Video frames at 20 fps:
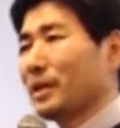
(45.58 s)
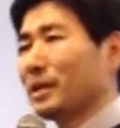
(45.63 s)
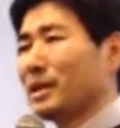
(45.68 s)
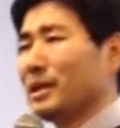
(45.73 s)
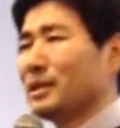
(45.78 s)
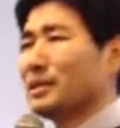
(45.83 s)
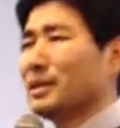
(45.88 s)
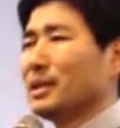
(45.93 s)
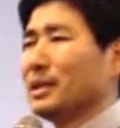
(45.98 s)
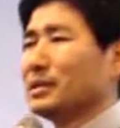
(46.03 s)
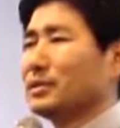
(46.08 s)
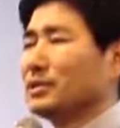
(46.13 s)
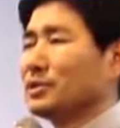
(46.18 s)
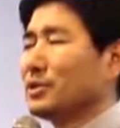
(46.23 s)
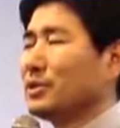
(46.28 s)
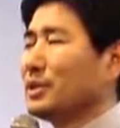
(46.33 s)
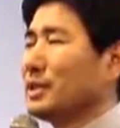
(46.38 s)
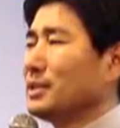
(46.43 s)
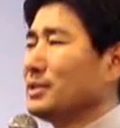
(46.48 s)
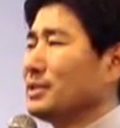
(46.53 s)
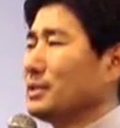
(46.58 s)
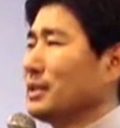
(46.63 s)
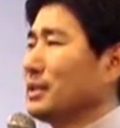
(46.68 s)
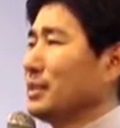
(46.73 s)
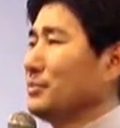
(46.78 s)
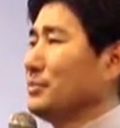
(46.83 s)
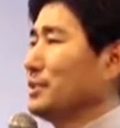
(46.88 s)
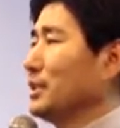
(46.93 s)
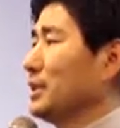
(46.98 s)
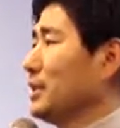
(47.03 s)
가장 천한
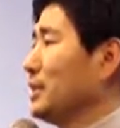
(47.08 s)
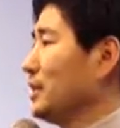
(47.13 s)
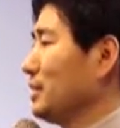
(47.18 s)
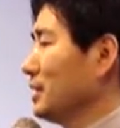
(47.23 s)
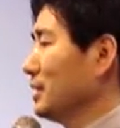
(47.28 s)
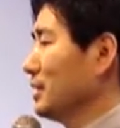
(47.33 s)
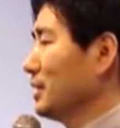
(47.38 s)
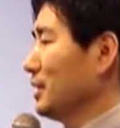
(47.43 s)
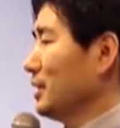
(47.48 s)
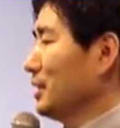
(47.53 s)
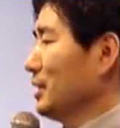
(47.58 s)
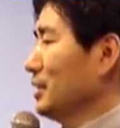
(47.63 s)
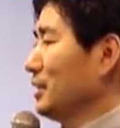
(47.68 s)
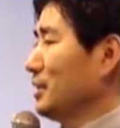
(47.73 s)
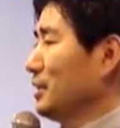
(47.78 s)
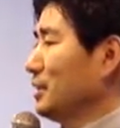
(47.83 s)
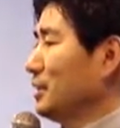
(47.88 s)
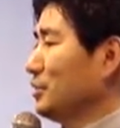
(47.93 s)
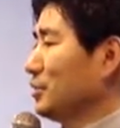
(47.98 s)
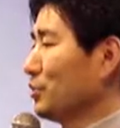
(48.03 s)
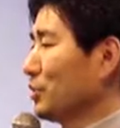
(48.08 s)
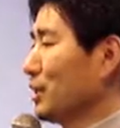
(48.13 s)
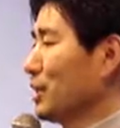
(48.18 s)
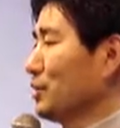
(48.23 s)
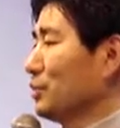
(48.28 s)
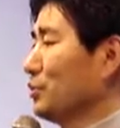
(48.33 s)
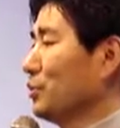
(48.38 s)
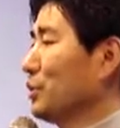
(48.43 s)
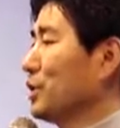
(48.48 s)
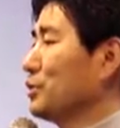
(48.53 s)
사람들이 아,
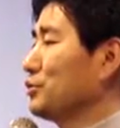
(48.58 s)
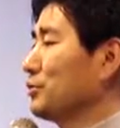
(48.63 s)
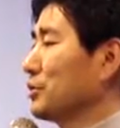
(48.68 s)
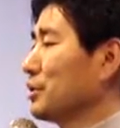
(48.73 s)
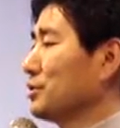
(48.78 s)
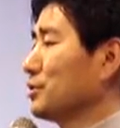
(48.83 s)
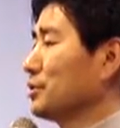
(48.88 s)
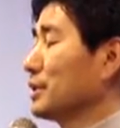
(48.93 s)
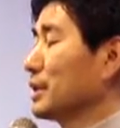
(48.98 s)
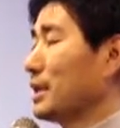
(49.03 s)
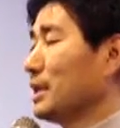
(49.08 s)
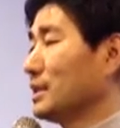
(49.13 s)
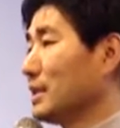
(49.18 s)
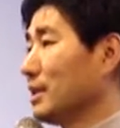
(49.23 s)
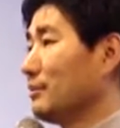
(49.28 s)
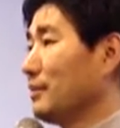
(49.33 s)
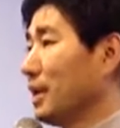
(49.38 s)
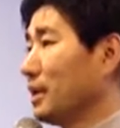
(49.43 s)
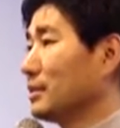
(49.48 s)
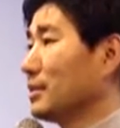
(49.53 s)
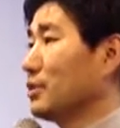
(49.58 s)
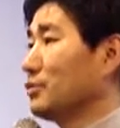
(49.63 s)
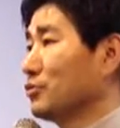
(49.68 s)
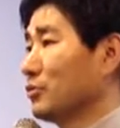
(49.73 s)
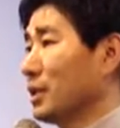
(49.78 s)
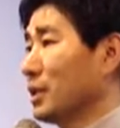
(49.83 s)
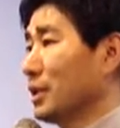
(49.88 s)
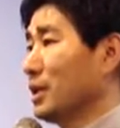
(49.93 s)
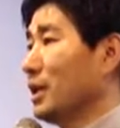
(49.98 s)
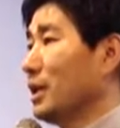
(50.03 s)
노예 노예 중에서도 가장
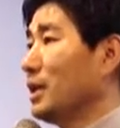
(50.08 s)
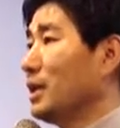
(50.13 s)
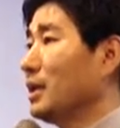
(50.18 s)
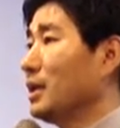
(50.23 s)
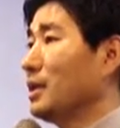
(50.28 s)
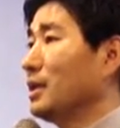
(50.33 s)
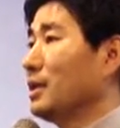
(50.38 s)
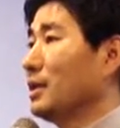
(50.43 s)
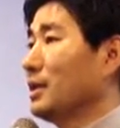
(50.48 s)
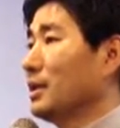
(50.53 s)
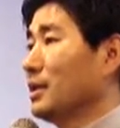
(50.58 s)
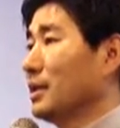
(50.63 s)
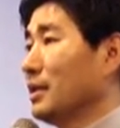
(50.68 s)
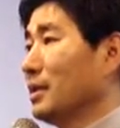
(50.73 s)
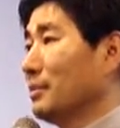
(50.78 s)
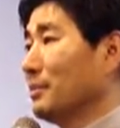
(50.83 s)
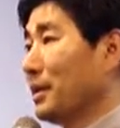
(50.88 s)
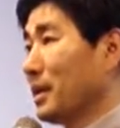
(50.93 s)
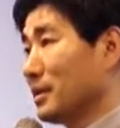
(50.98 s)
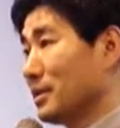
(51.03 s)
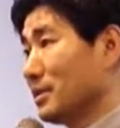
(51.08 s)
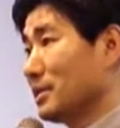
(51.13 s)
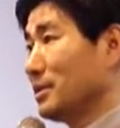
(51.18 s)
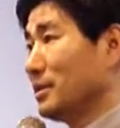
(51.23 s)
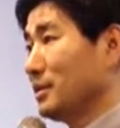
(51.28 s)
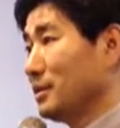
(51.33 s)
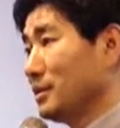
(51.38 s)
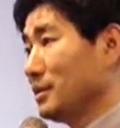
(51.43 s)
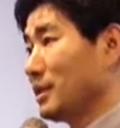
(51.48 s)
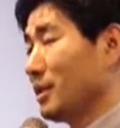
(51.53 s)
막내둥이가 아, 발을
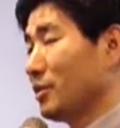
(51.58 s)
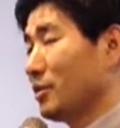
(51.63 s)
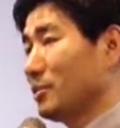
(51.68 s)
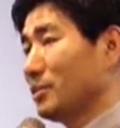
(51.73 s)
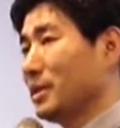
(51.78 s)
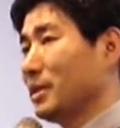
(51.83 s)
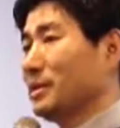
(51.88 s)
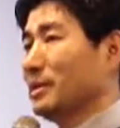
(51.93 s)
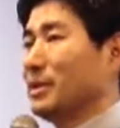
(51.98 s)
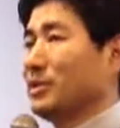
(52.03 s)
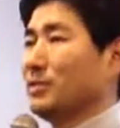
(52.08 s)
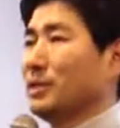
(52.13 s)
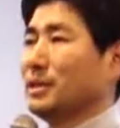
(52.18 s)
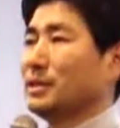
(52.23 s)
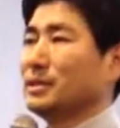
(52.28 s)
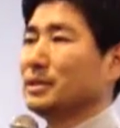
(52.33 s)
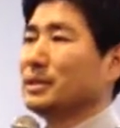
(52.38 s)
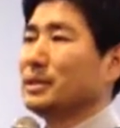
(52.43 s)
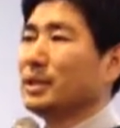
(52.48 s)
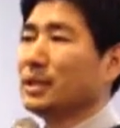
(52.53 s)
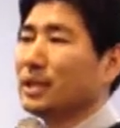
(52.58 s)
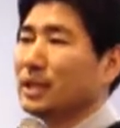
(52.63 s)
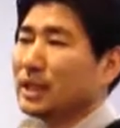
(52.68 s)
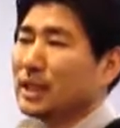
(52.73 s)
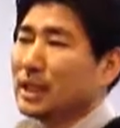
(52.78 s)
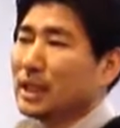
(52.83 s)
씻는 작업을 했다고 하는데